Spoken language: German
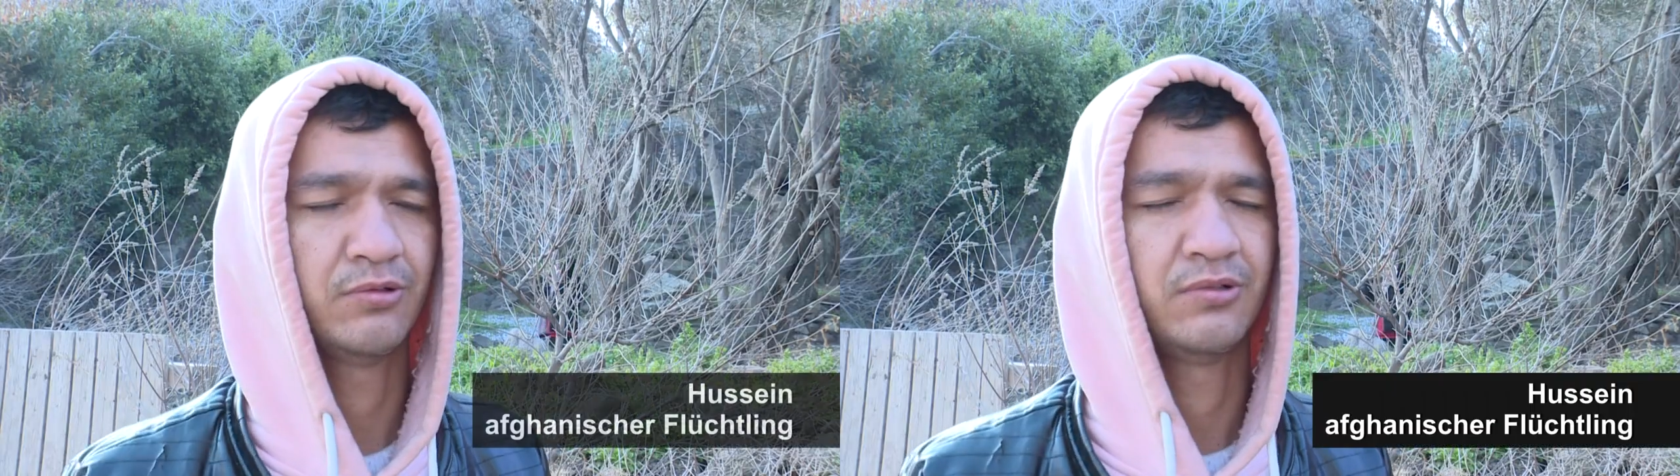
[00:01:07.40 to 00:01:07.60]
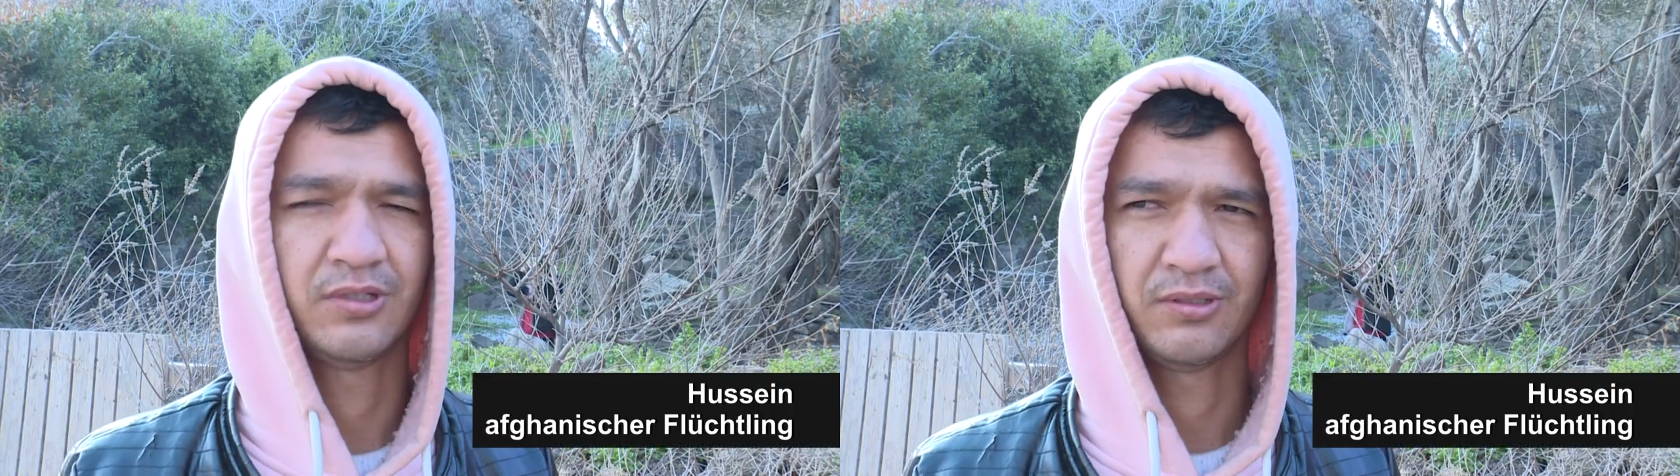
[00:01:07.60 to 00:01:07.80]

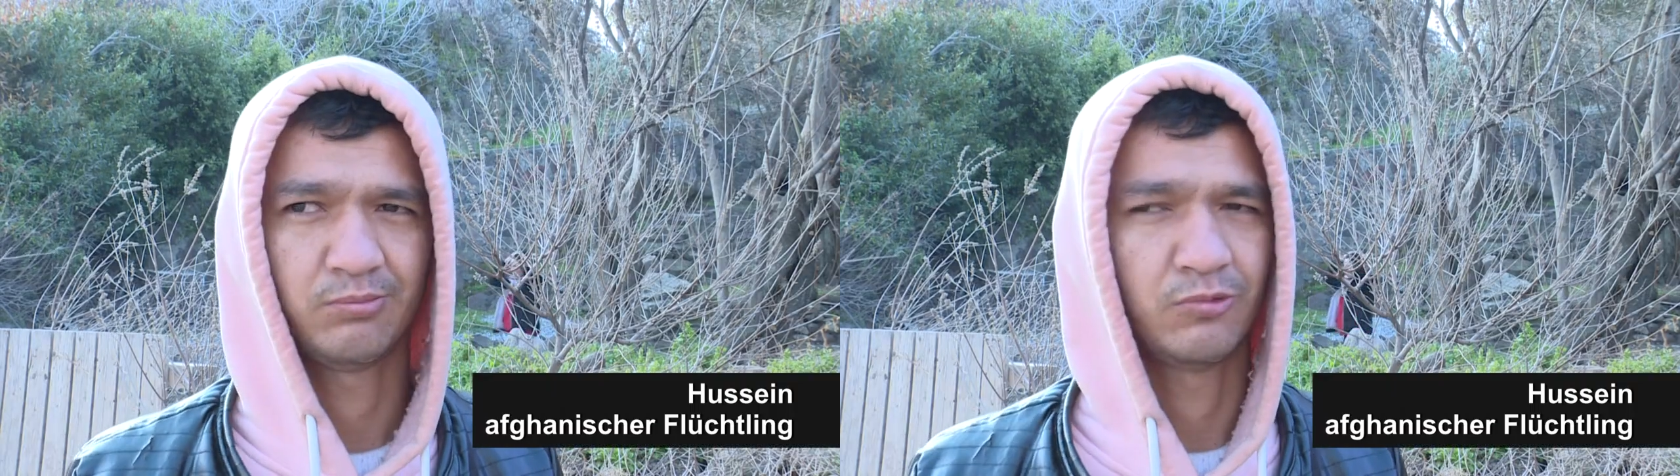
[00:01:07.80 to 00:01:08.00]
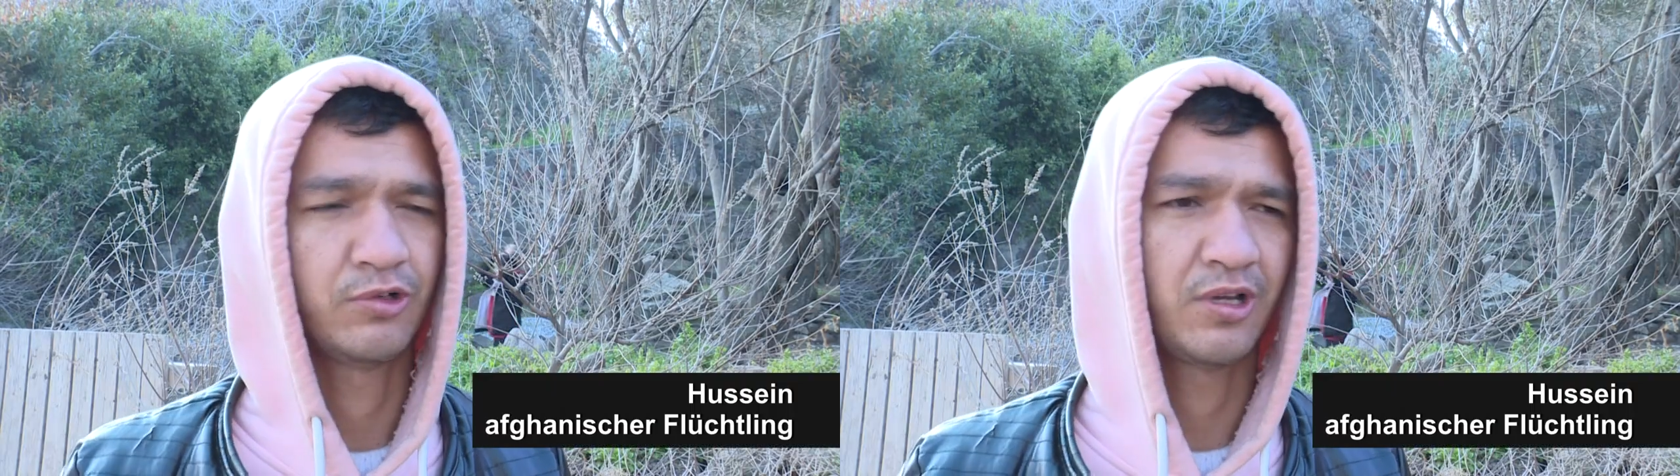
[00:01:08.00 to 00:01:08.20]
Die
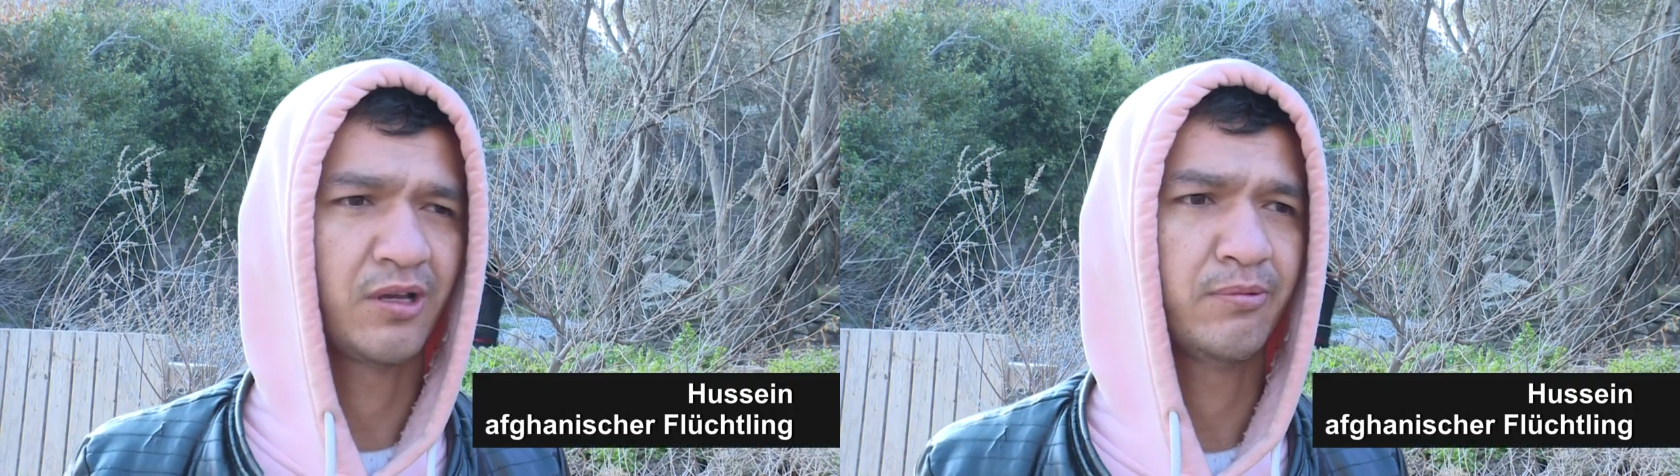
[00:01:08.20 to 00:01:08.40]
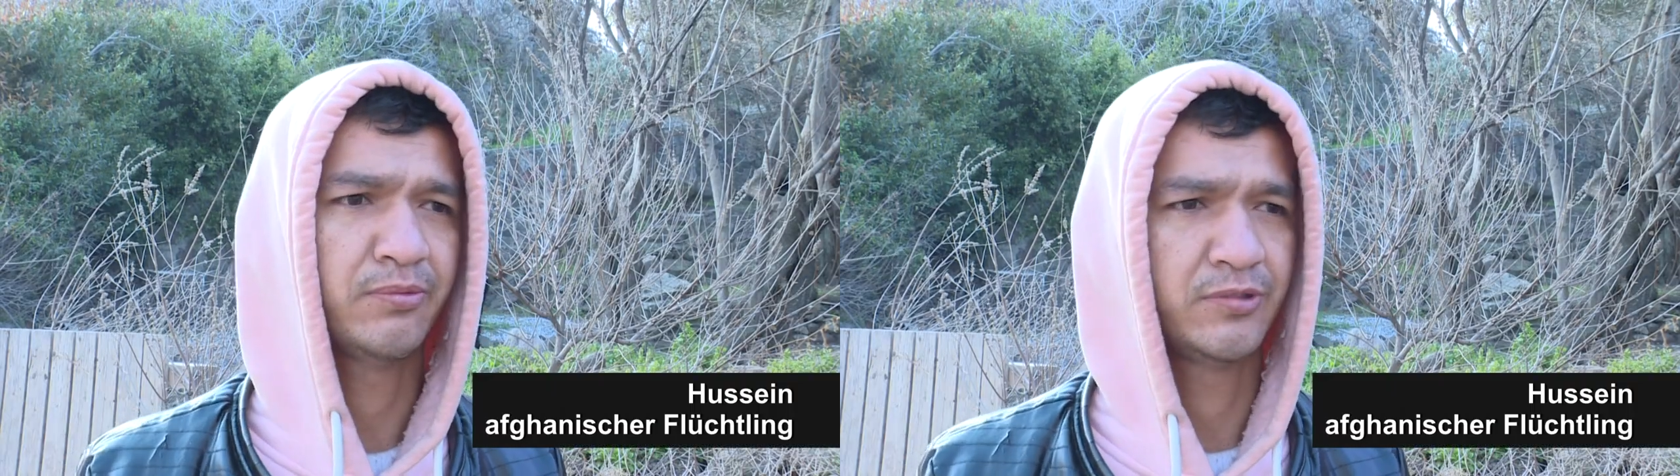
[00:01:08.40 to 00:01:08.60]
Situation
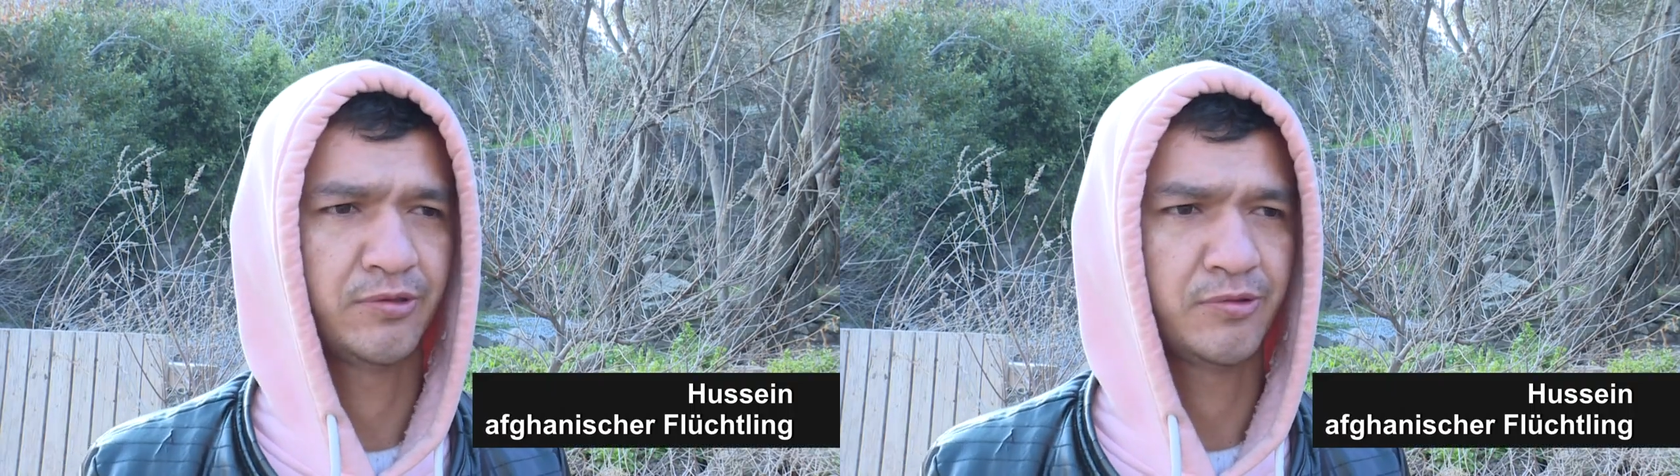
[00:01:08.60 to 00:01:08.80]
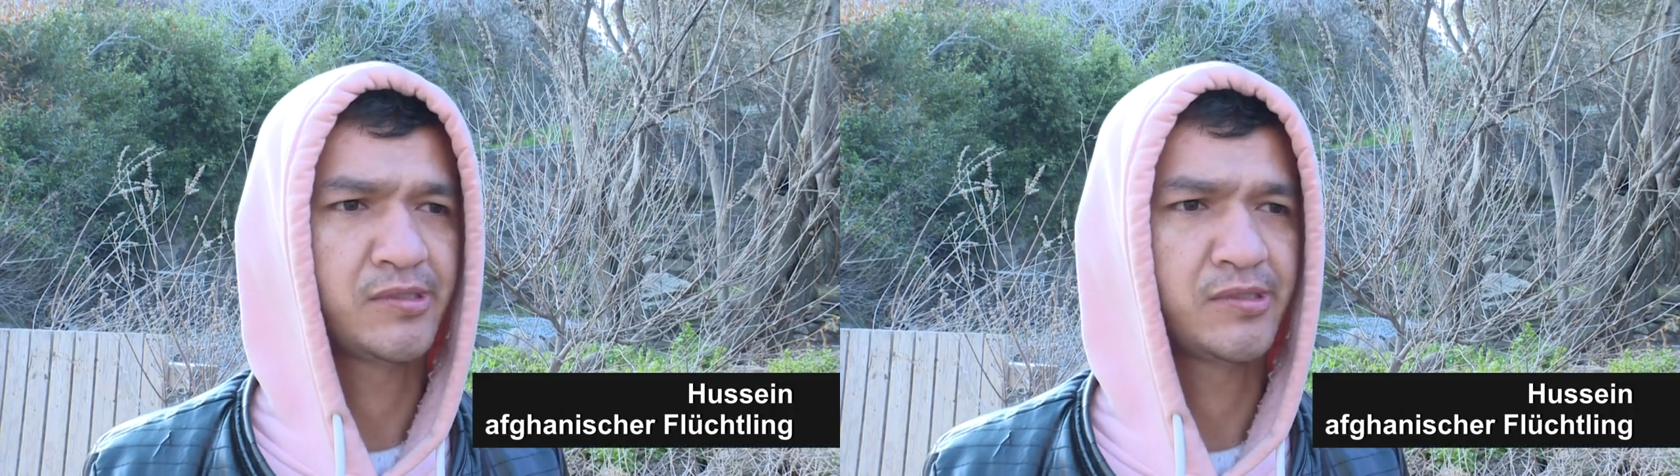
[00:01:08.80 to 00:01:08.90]
in dem Lager